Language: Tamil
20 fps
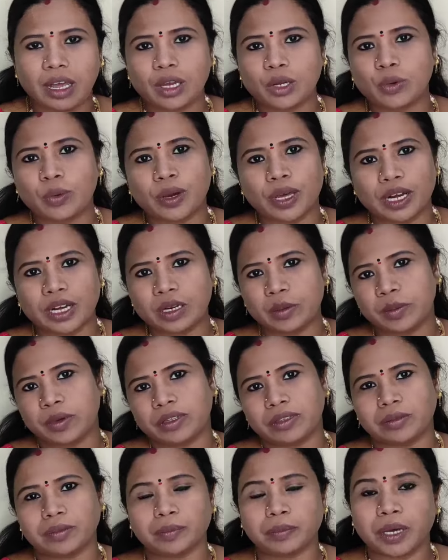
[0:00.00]
ராகுவால் நம்ம
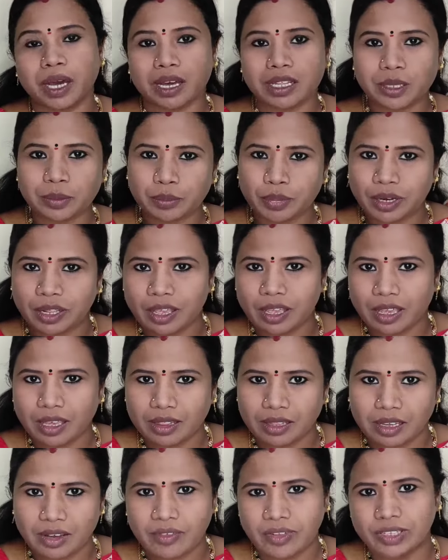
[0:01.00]
பாதிப்புலேயே
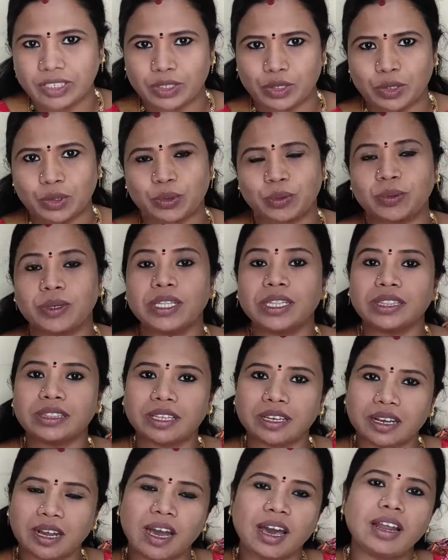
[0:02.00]
தான் வந்துட்டுருக்கோம்
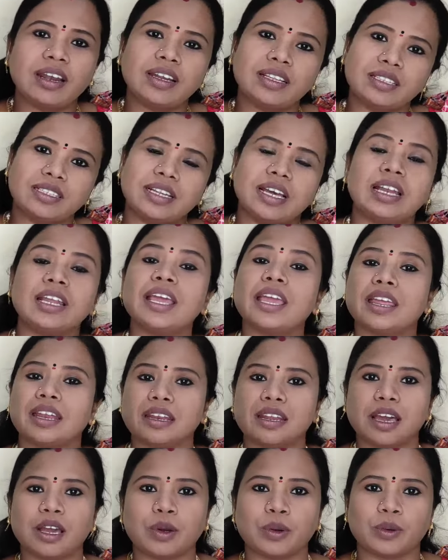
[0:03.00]
இந்த காரணத்தினாலேயே
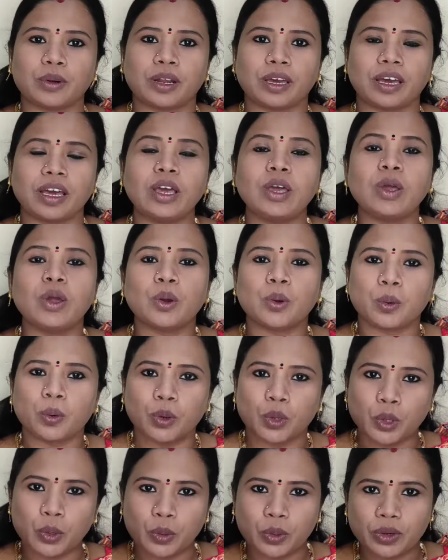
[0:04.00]
என்ன ஆகும்னா
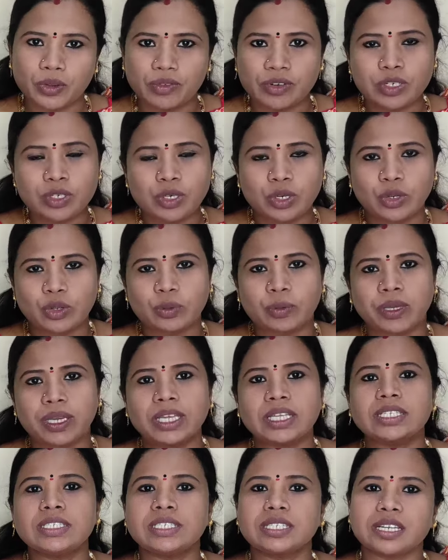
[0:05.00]
ஒரு ஒரு
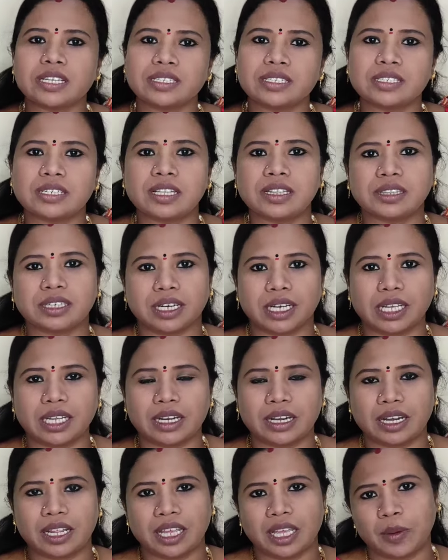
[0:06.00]
விஷயமே சின்ன சின்ன
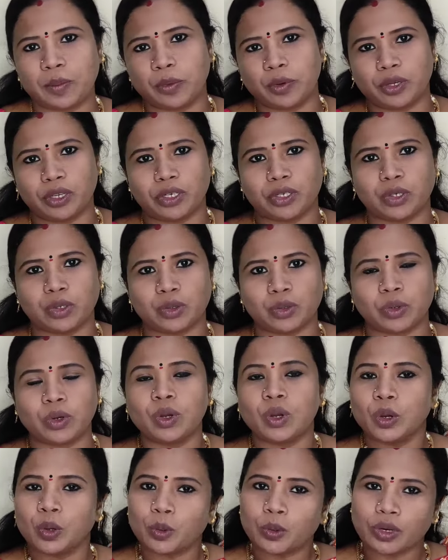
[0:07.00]
தடைகள்லையே போய்கிட்டுருக்கோம்
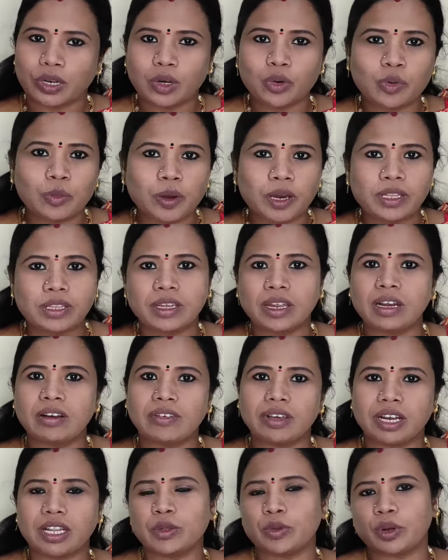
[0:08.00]
உடல்
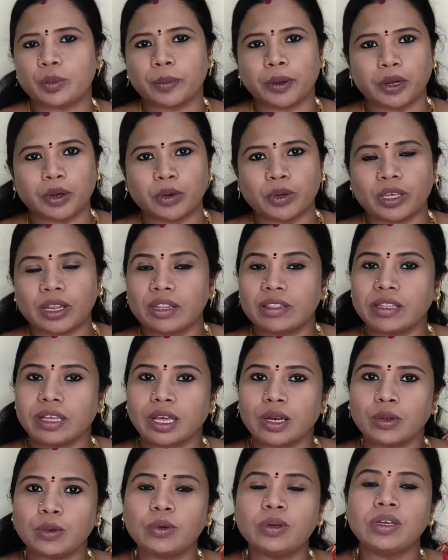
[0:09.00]
உபாதைகள் வர்றது ஒரு பக்கம்
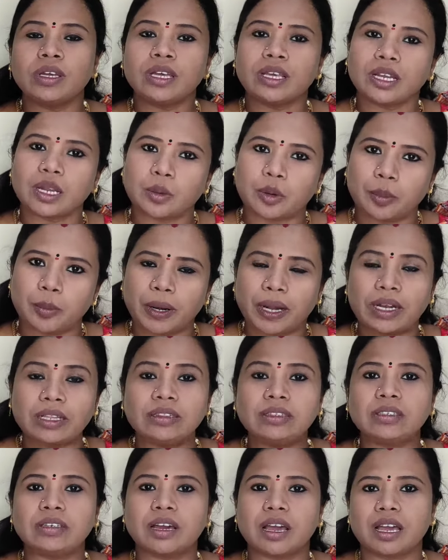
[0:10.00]
இருந்தாலும் நம்ம
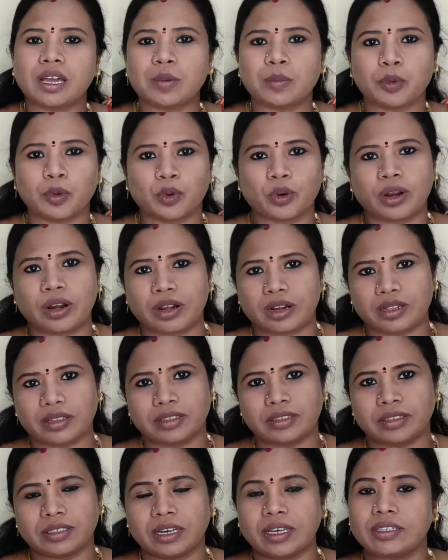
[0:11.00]
பணத்துக்காக
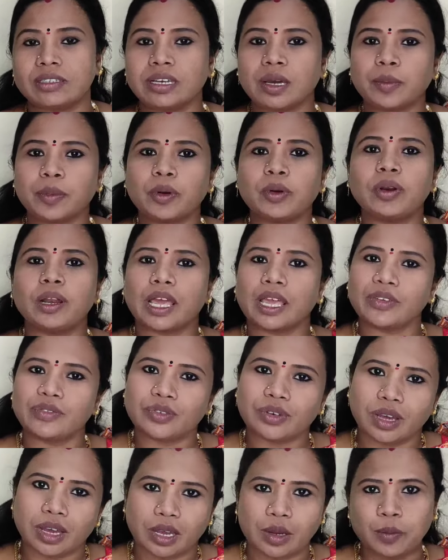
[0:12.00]
போராடுறது அதுக்கப்புறம்
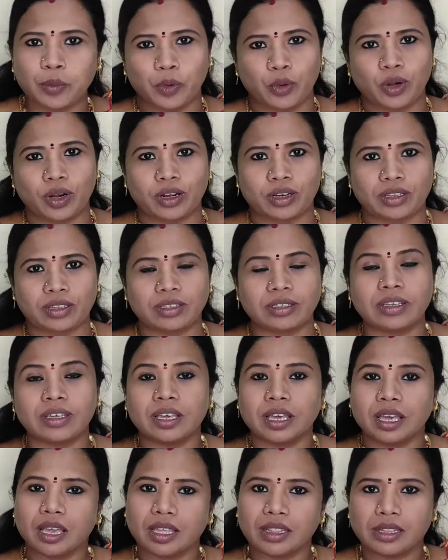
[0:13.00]
லைஃப்காக போராடுறது
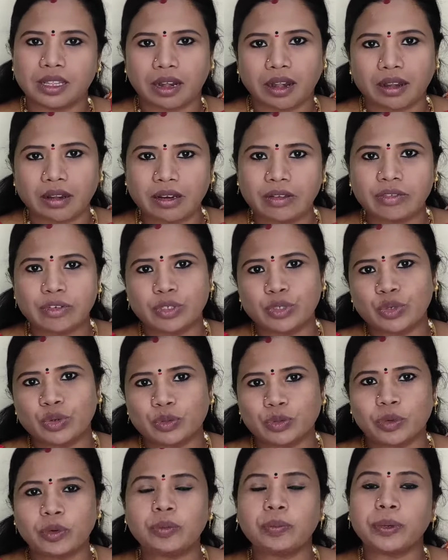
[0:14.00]
இந்த ரெண்டு
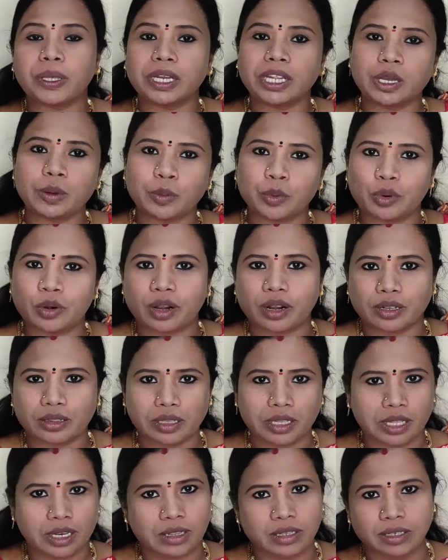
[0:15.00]
விஷயமும் பெரிய
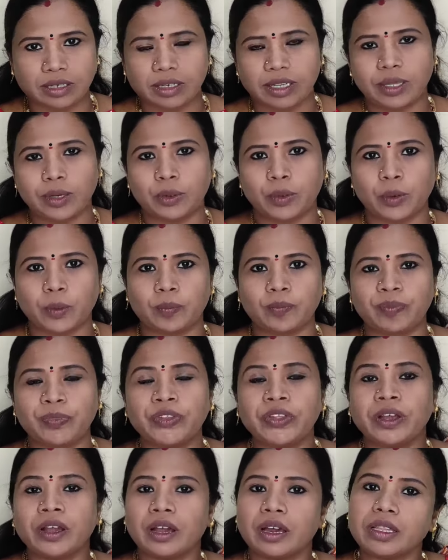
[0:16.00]
போராட்டத்தில் இருந்துக்கிட்டே இருக்கும்
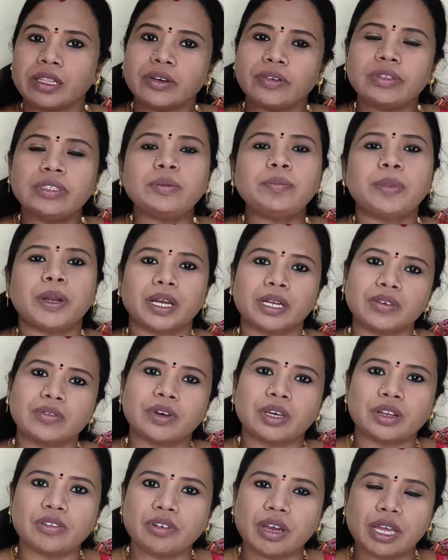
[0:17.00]
அதாவது பண
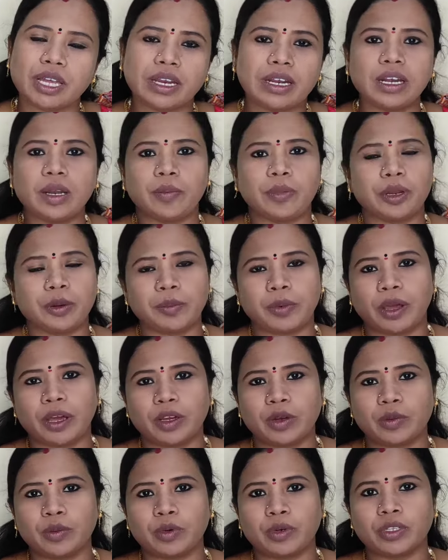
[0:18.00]
வருவாய்கள் அப்படின்னு
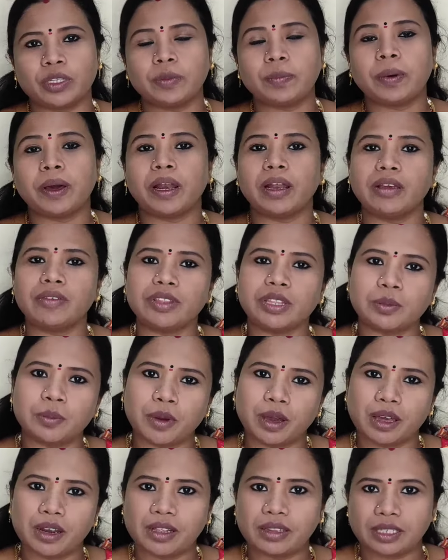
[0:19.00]
பார்க்கும் பொழுது
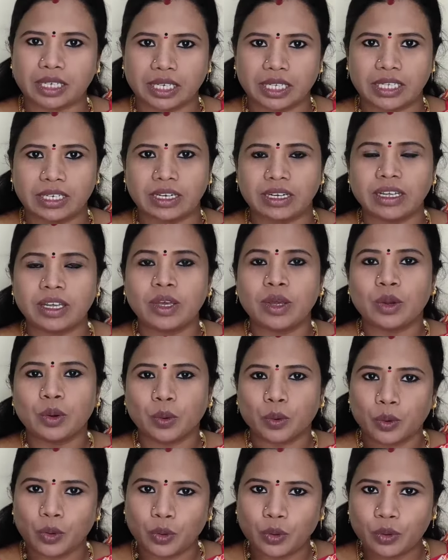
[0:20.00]
பலவிதமான தடைகள்
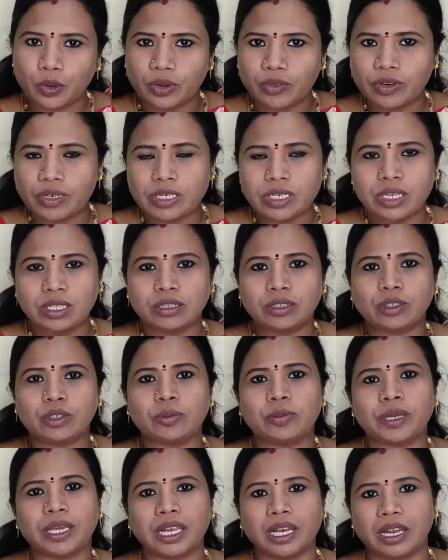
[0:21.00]
ஒரு ஒரு
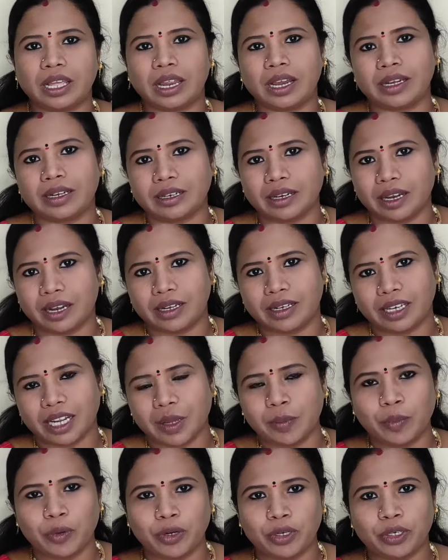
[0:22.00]
விஷயத்துக்குமே லேட்டு
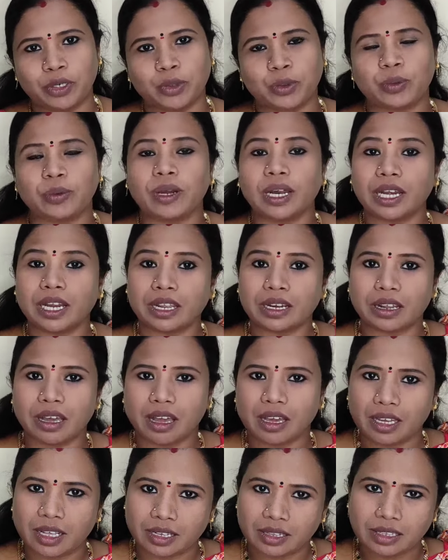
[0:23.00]
லேட்டுனே போயிட்டுருக்கோம் கல்யாணம்
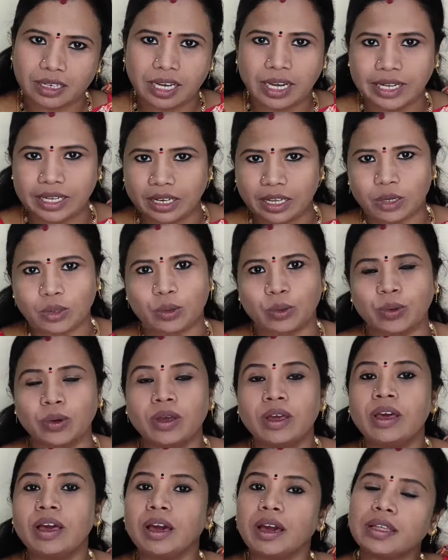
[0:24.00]
ஆகிறது லேட் ஆகும்
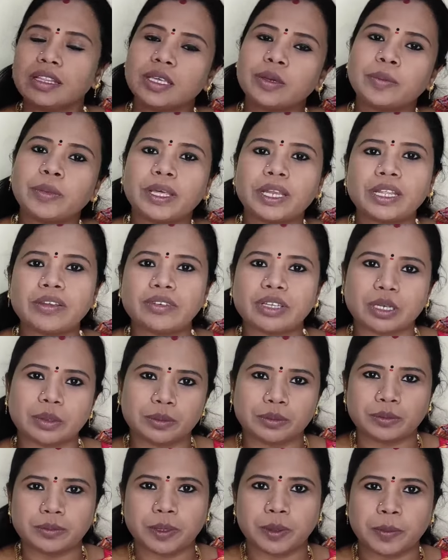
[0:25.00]
அதே மாதிரி
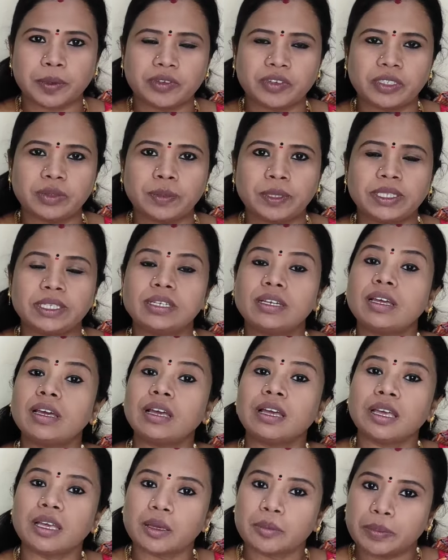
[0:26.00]
நம் நமக்கு வந்து பார்த்திங்கன்னா
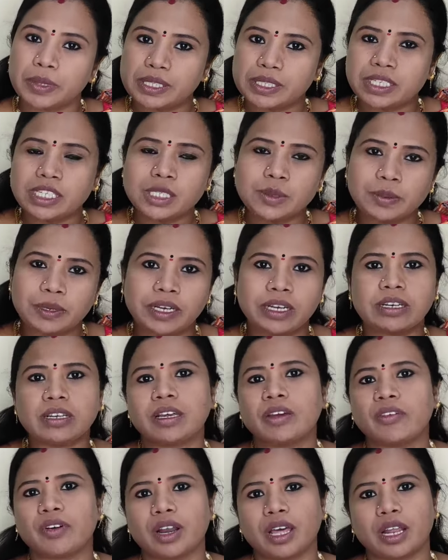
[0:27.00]
பிஸ்னஸ் பண்ணிகிட்டு
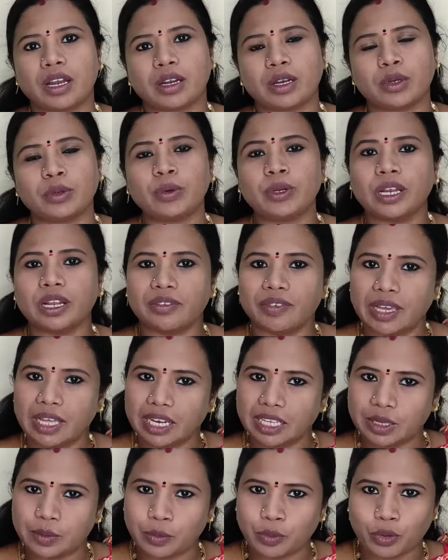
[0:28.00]
இருக்கிறவங்களா இருக்கட்டும் இல்லை
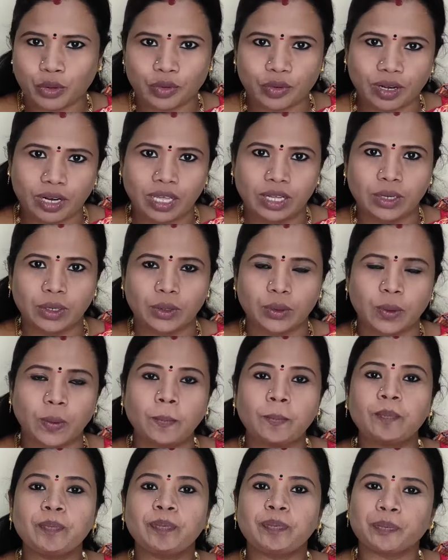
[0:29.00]
வேலைக்கு போகிறவங்களா இருக்கட்டும்
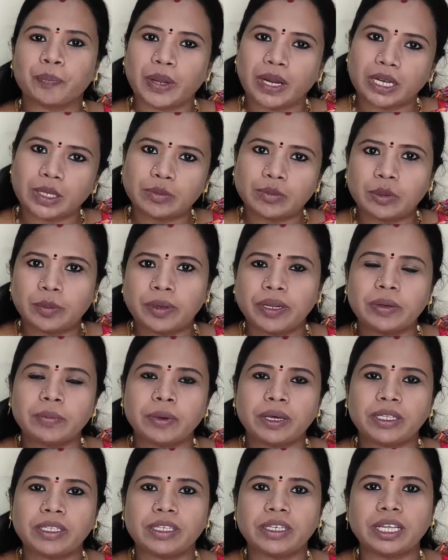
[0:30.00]
பணம் அப்படின்னு
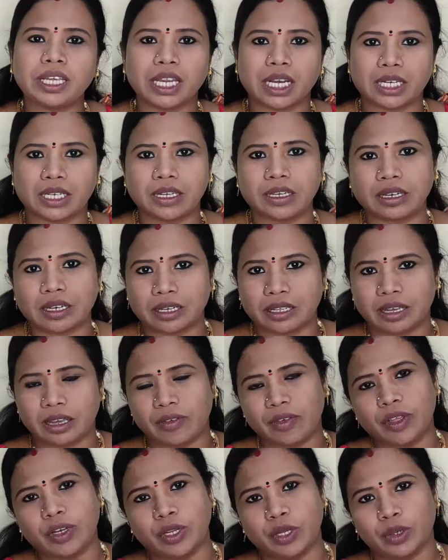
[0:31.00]
பார்த்திங்கன்னா
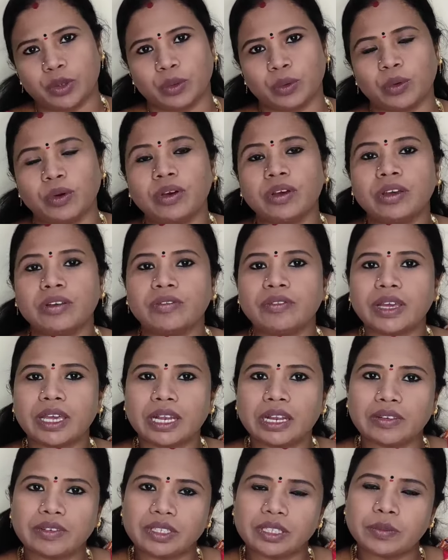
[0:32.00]
எட்டாக்கணியாகவே நிற்கும்
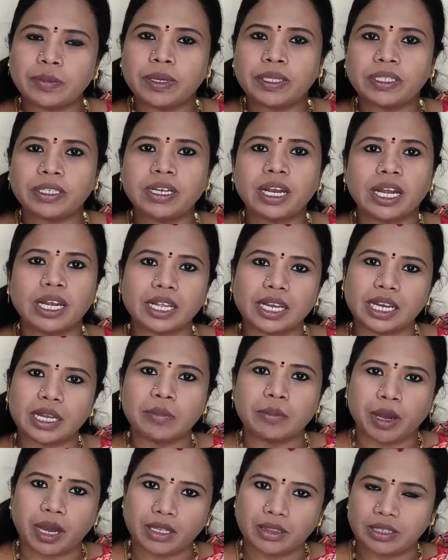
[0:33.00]
வேலை வந்து பார்த்திங்கன்னா
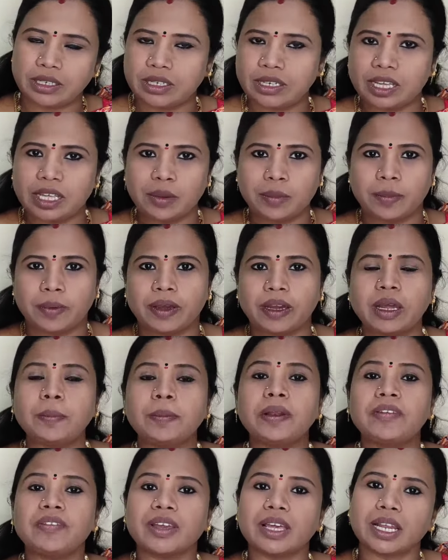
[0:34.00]
அடிக்கடி மாற்றிக்கிட்டே இருப்பாங்க
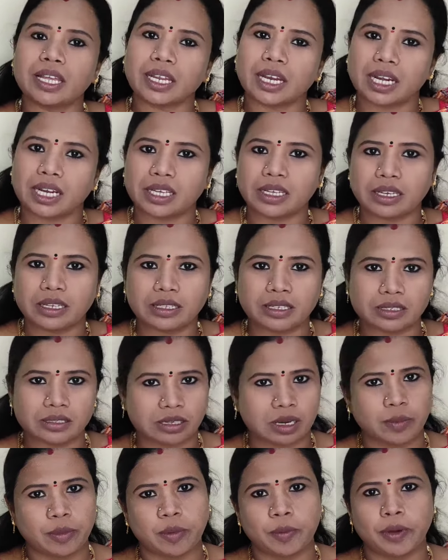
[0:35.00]
அப்படின்னா வேலை கிடைக்கிறதுக்கு
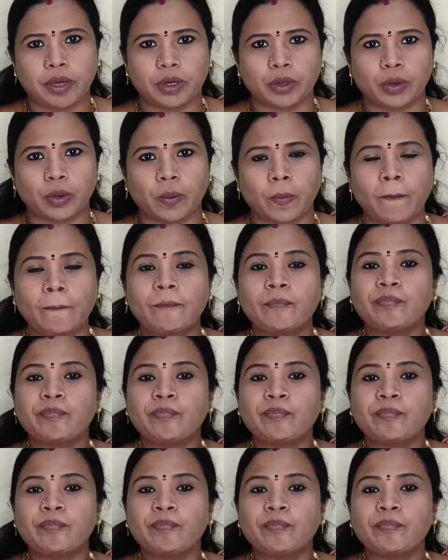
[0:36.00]
சிரமமாக இருக்கும்